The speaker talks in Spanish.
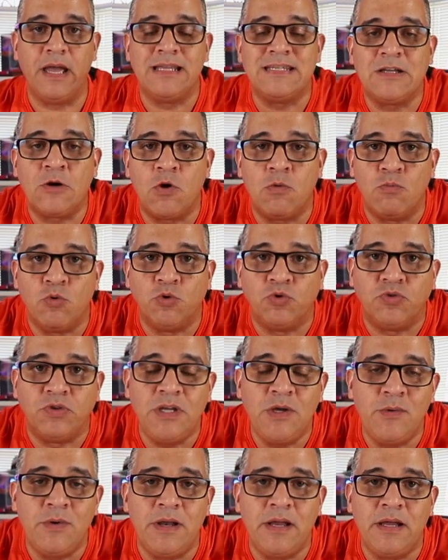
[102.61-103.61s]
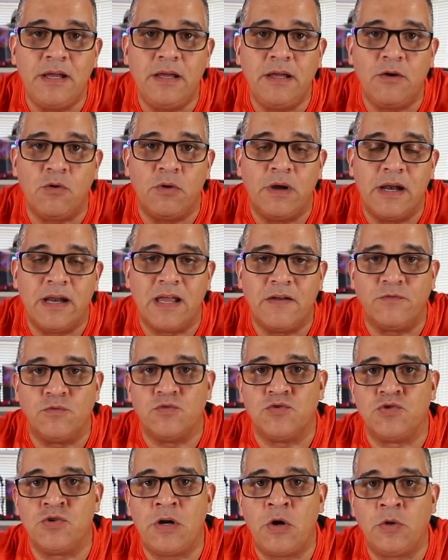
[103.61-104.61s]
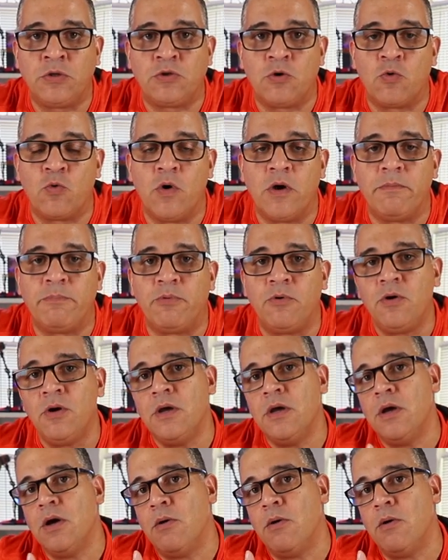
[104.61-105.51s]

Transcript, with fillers: Ese combustible con el que funciona nuestro cuerpo,